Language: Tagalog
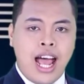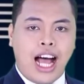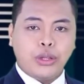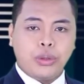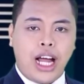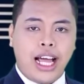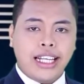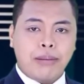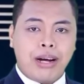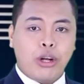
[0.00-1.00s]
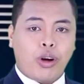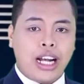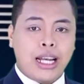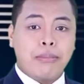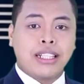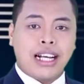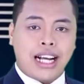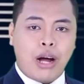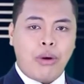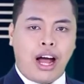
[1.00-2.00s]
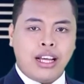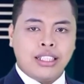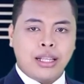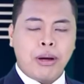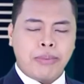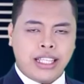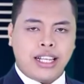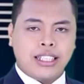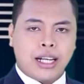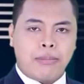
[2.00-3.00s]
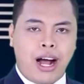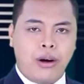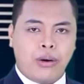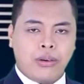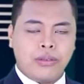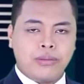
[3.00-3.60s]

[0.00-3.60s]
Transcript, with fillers: at unahin ang mga lokal na manggagawa na mabigyan ng trabaho.